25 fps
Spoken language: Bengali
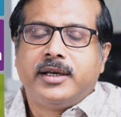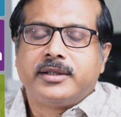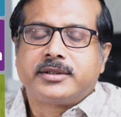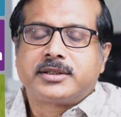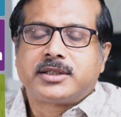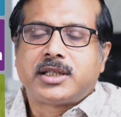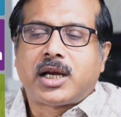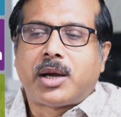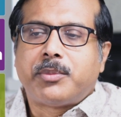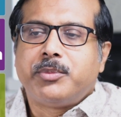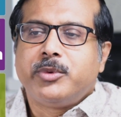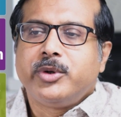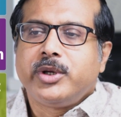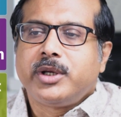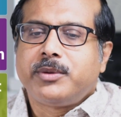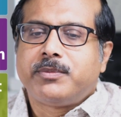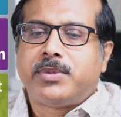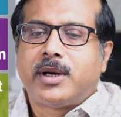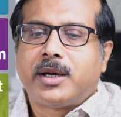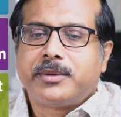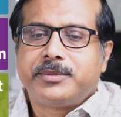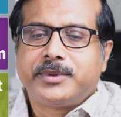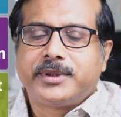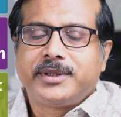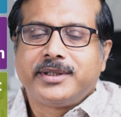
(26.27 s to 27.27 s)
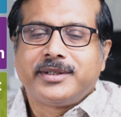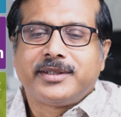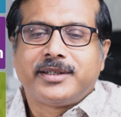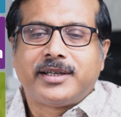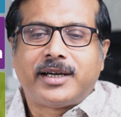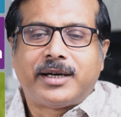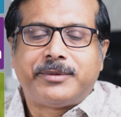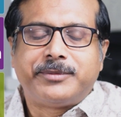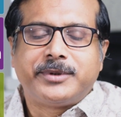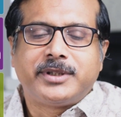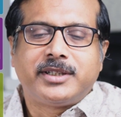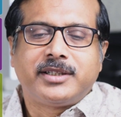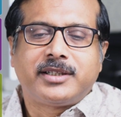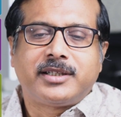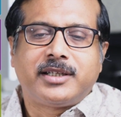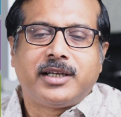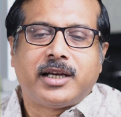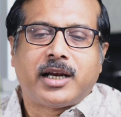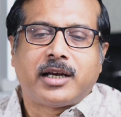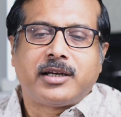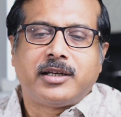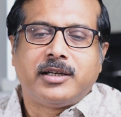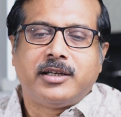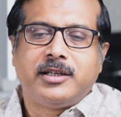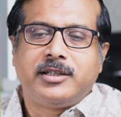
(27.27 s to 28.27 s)
সাময়িকভাবে আমাদের
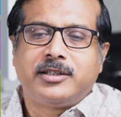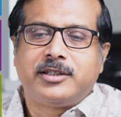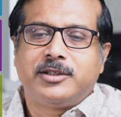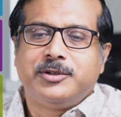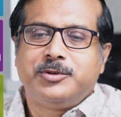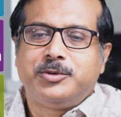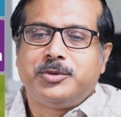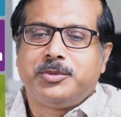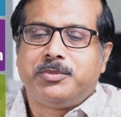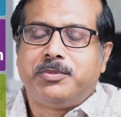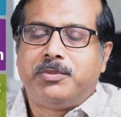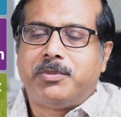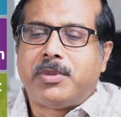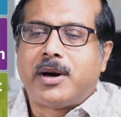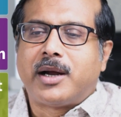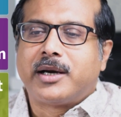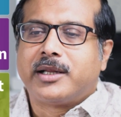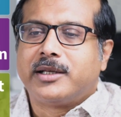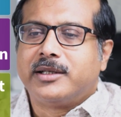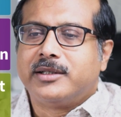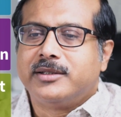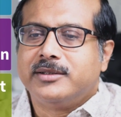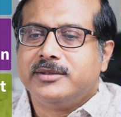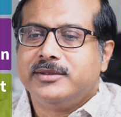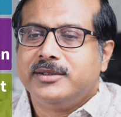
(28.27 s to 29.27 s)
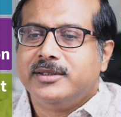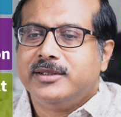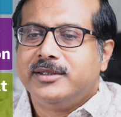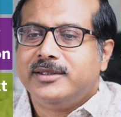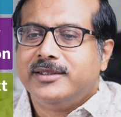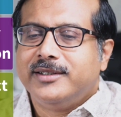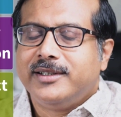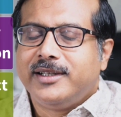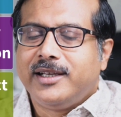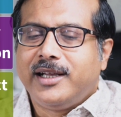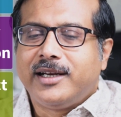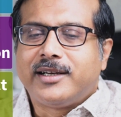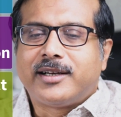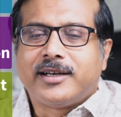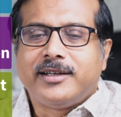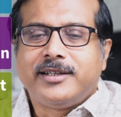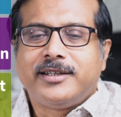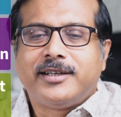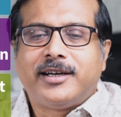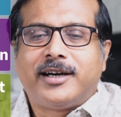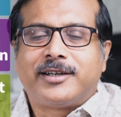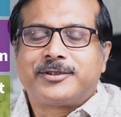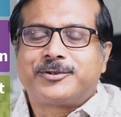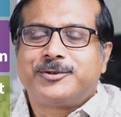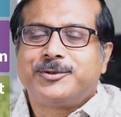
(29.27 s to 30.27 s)
ক্রিয়াটিনিন কিন্তু বাড়ে এটা নিয়ে
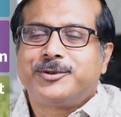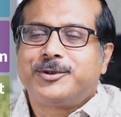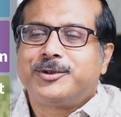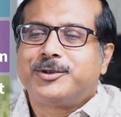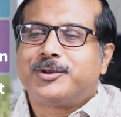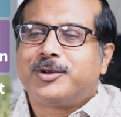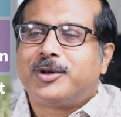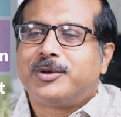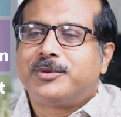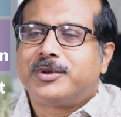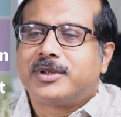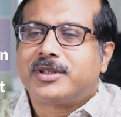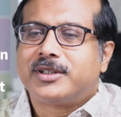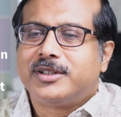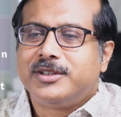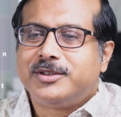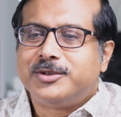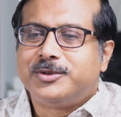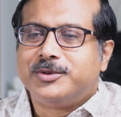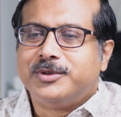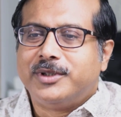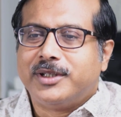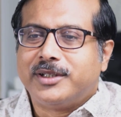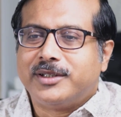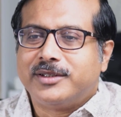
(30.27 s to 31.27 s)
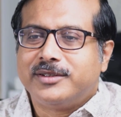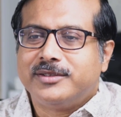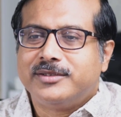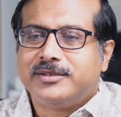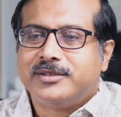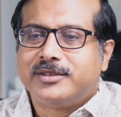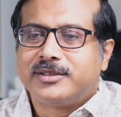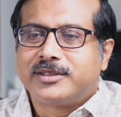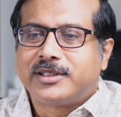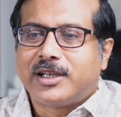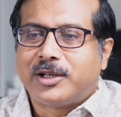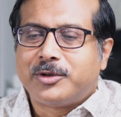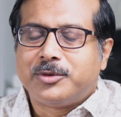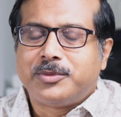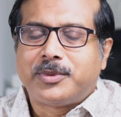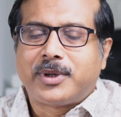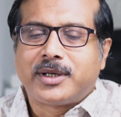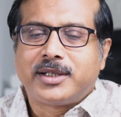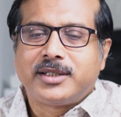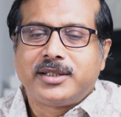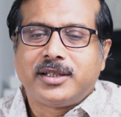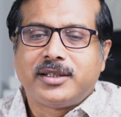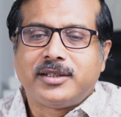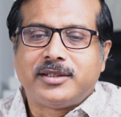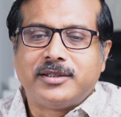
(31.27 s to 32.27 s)
আতঙ্কিত হওয়ার কিছু নেই কেন
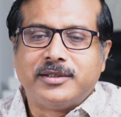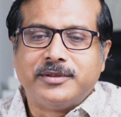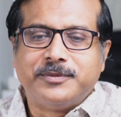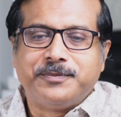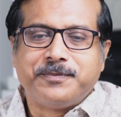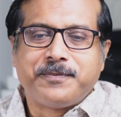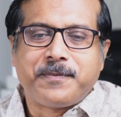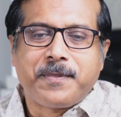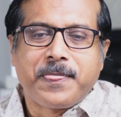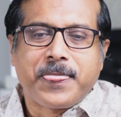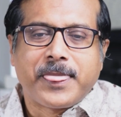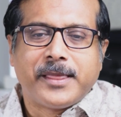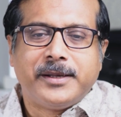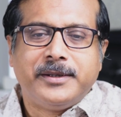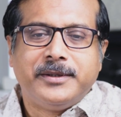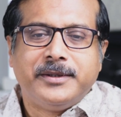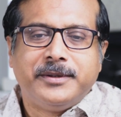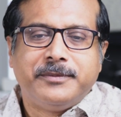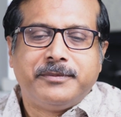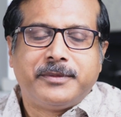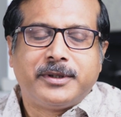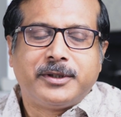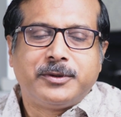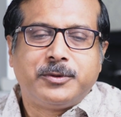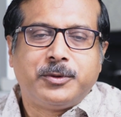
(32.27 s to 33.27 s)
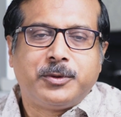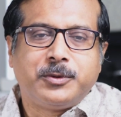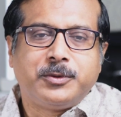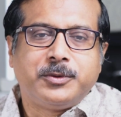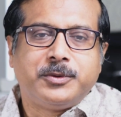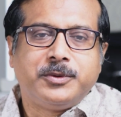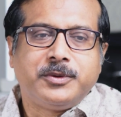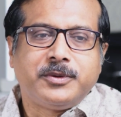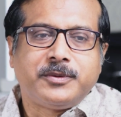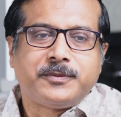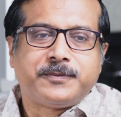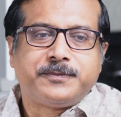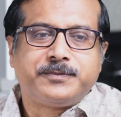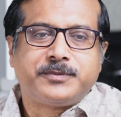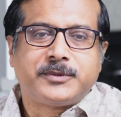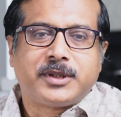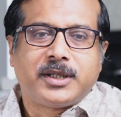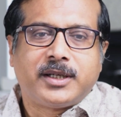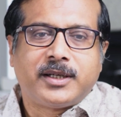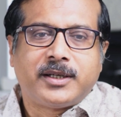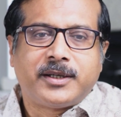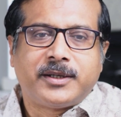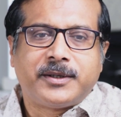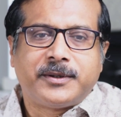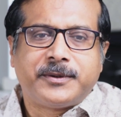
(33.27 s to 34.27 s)
বাড়ে জানেন মানে ধরুন
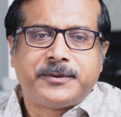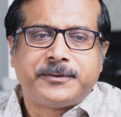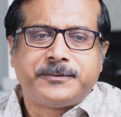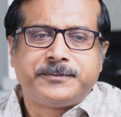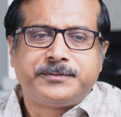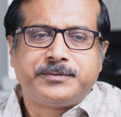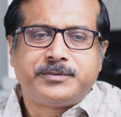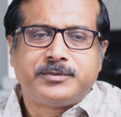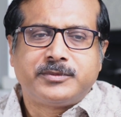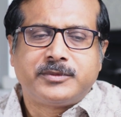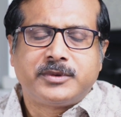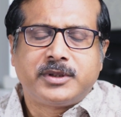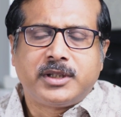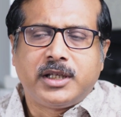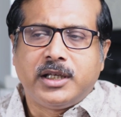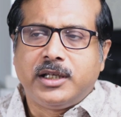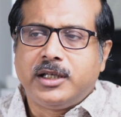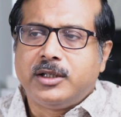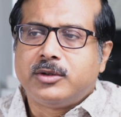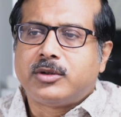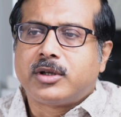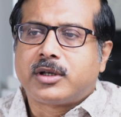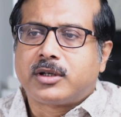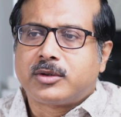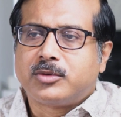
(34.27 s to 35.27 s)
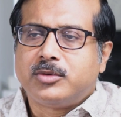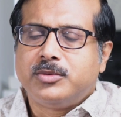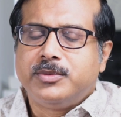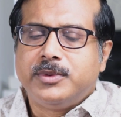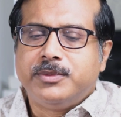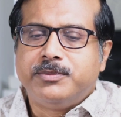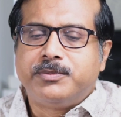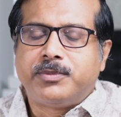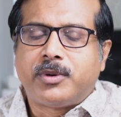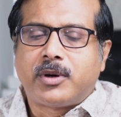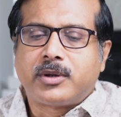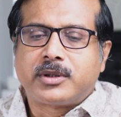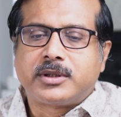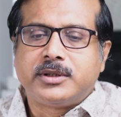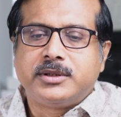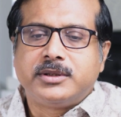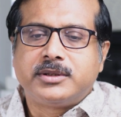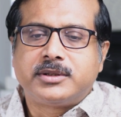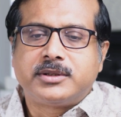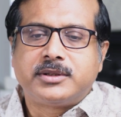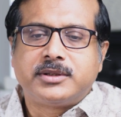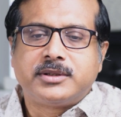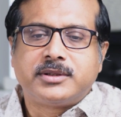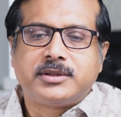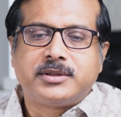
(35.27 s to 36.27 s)
কিডনি তো একটা খুব
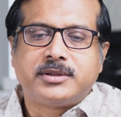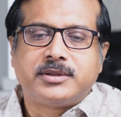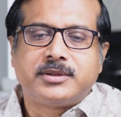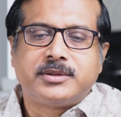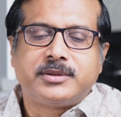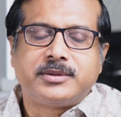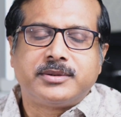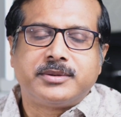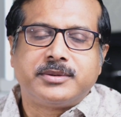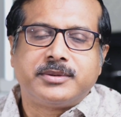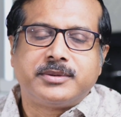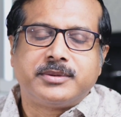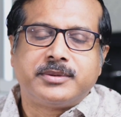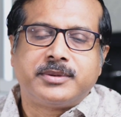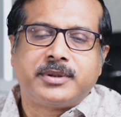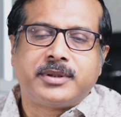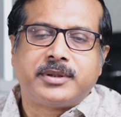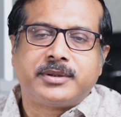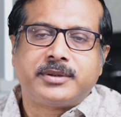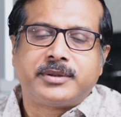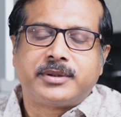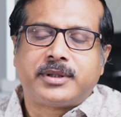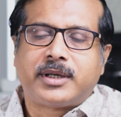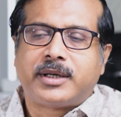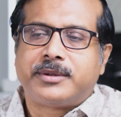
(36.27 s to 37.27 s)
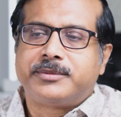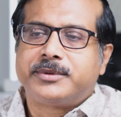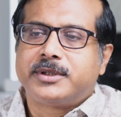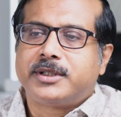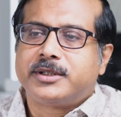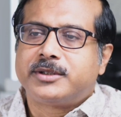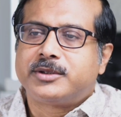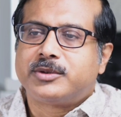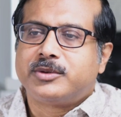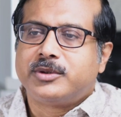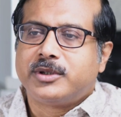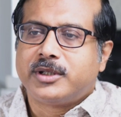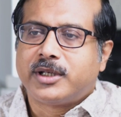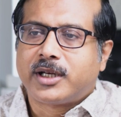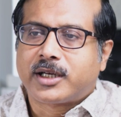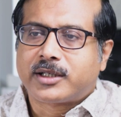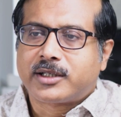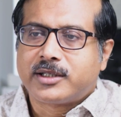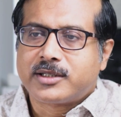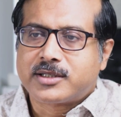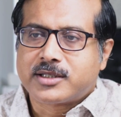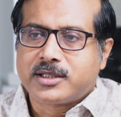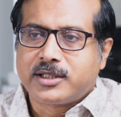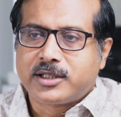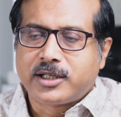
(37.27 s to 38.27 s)
ইম্পর্ট্যান্ট আমাদের শরীরের একটা
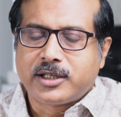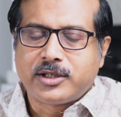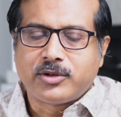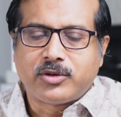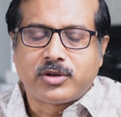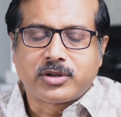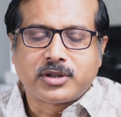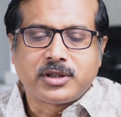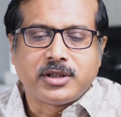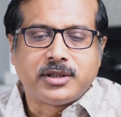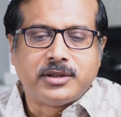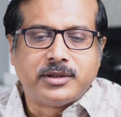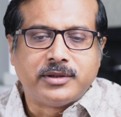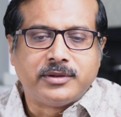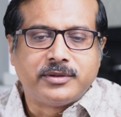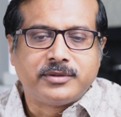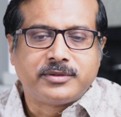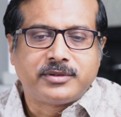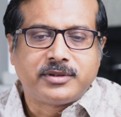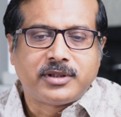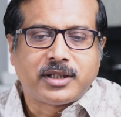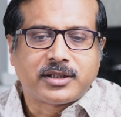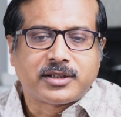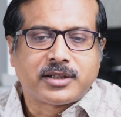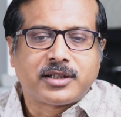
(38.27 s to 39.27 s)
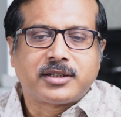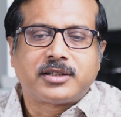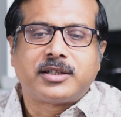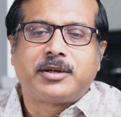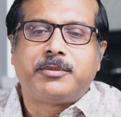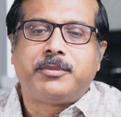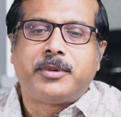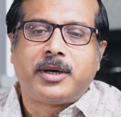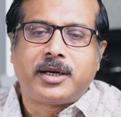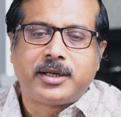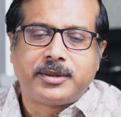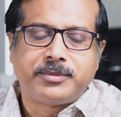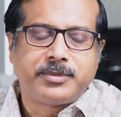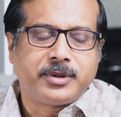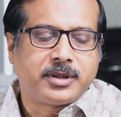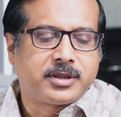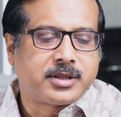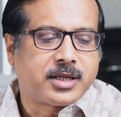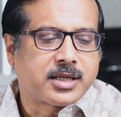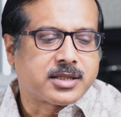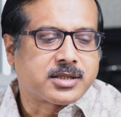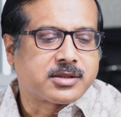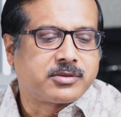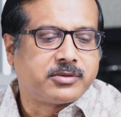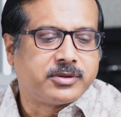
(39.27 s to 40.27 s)
স্ক্রিটারি অর্গান তাছাড়া তার মাল্টিপল
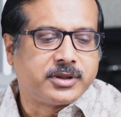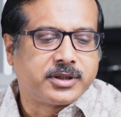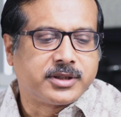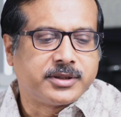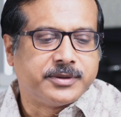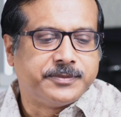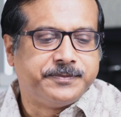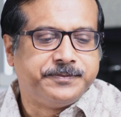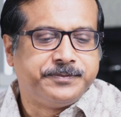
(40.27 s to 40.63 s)
টাস্ক রয়েছে